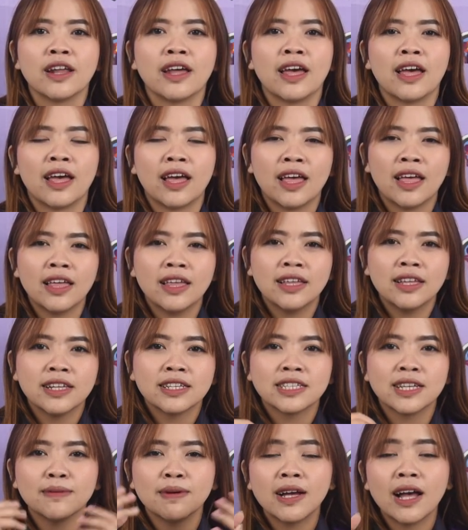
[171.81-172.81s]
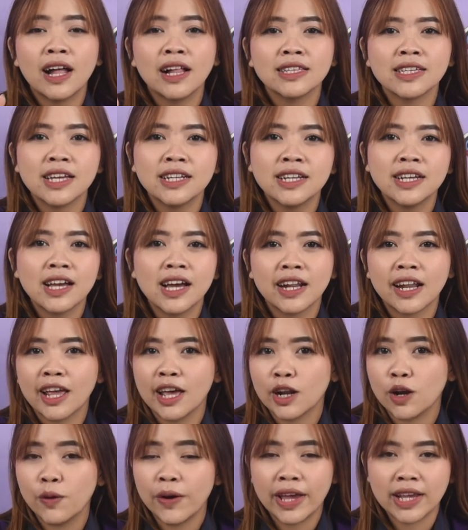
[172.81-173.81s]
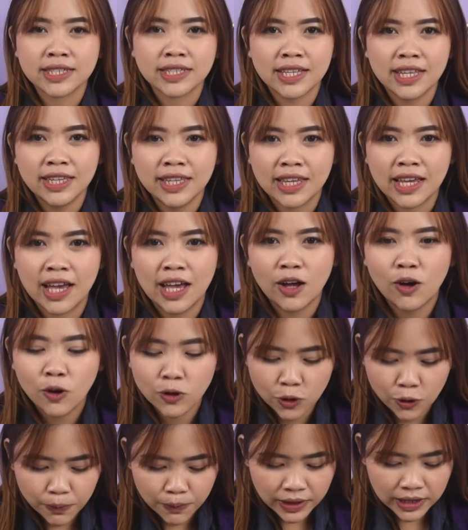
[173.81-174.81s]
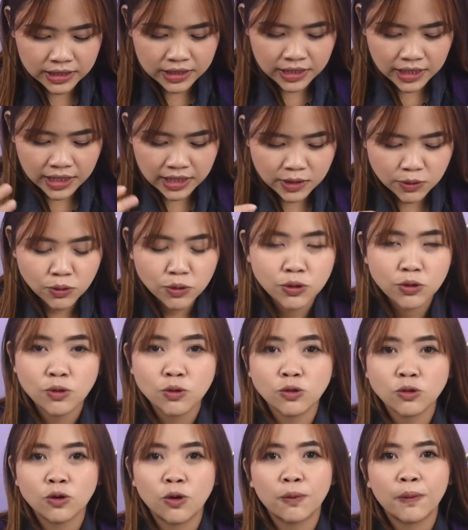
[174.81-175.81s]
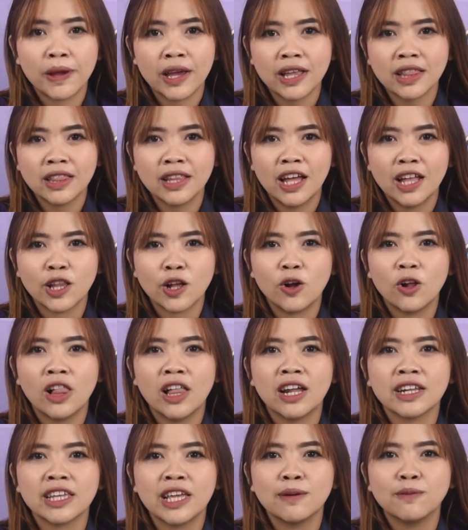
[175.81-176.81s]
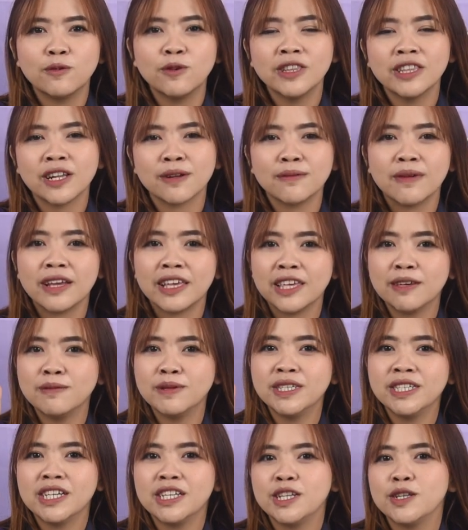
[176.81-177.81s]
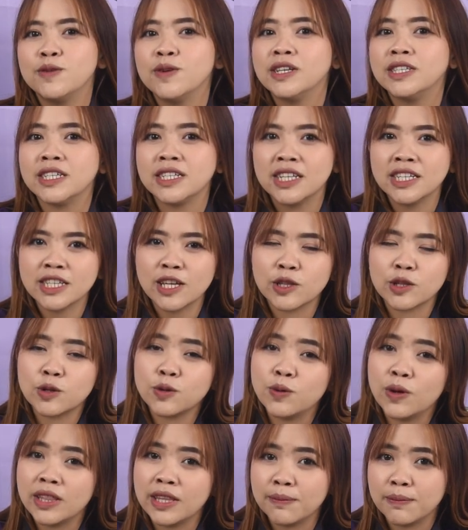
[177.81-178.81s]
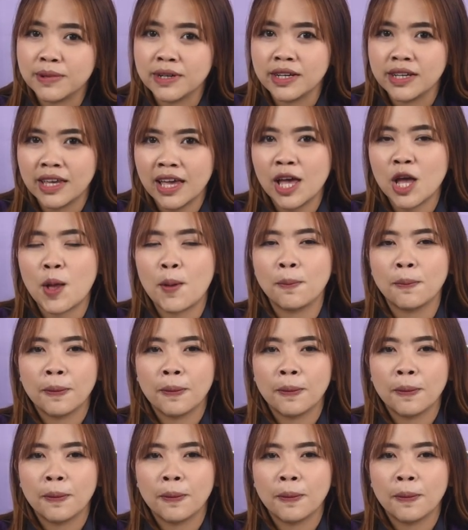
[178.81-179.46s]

Nah, sama halnya dengan arrow extendnya, otomatis untuk top head dan kolarnya pun terbagi menjadi dua jenis atau dua tipe ya.